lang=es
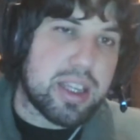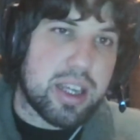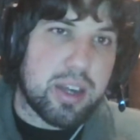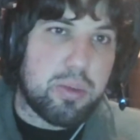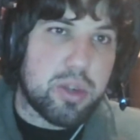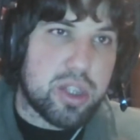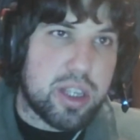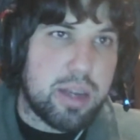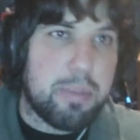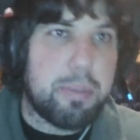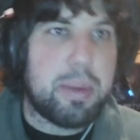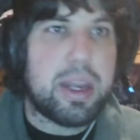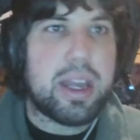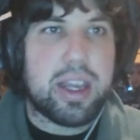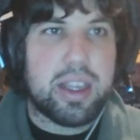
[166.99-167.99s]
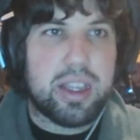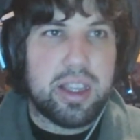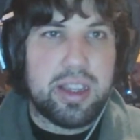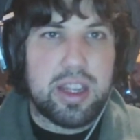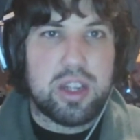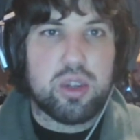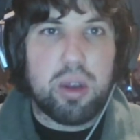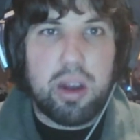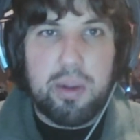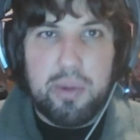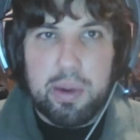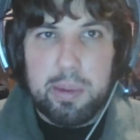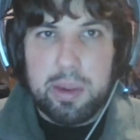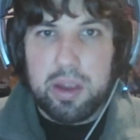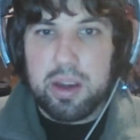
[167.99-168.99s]
como siempre, que tendréis toda la
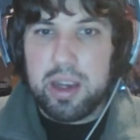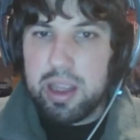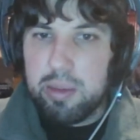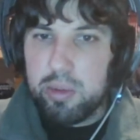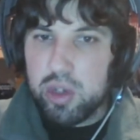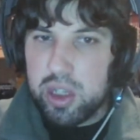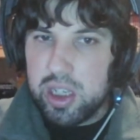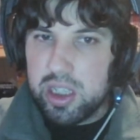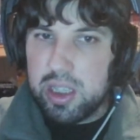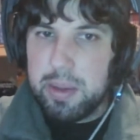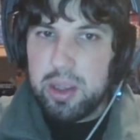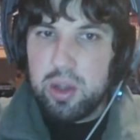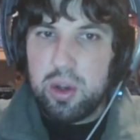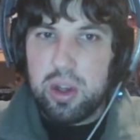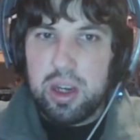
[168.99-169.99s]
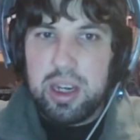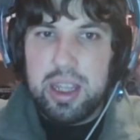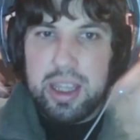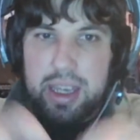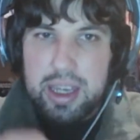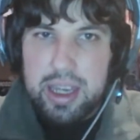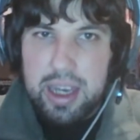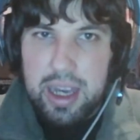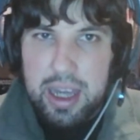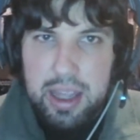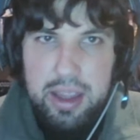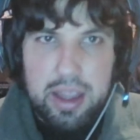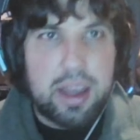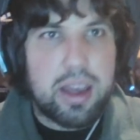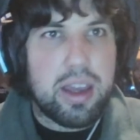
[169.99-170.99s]
información que demos en este vídeo
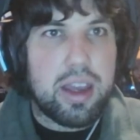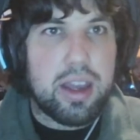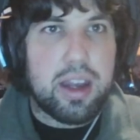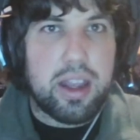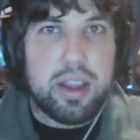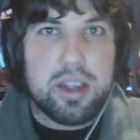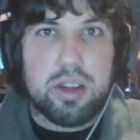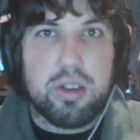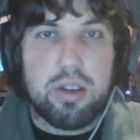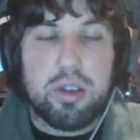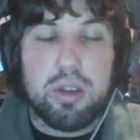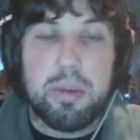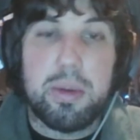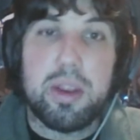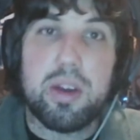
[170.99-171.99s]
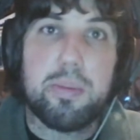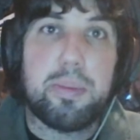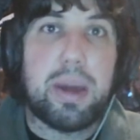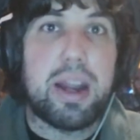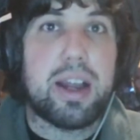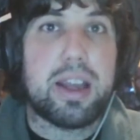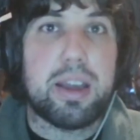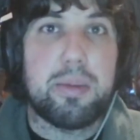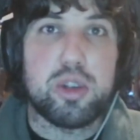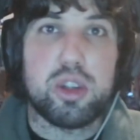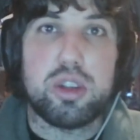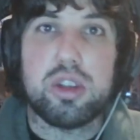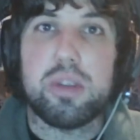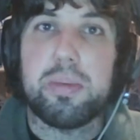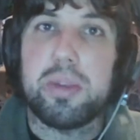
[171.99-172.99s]
linkeada en la descripción del vídeo para que
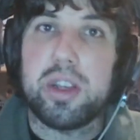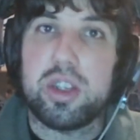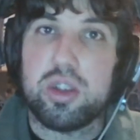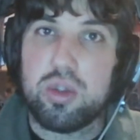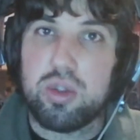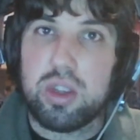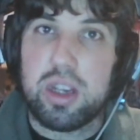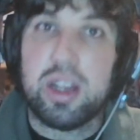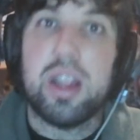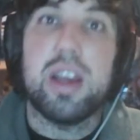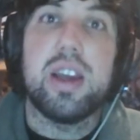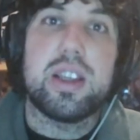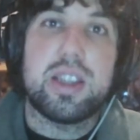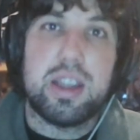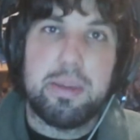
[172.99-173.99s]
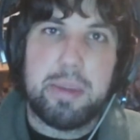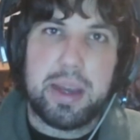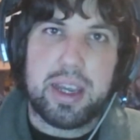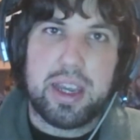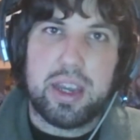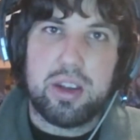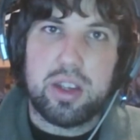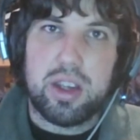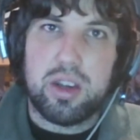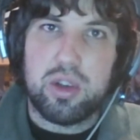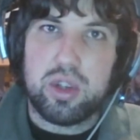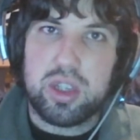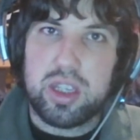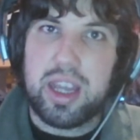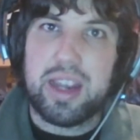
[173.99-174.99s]
vosotros la podáis encontrar siempre que eh, os
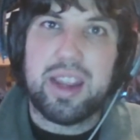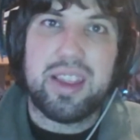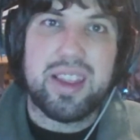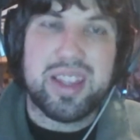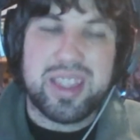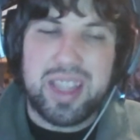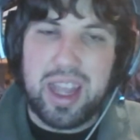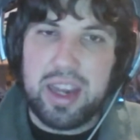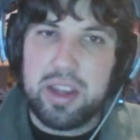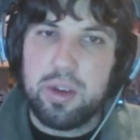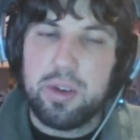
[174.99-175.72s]
sea necesario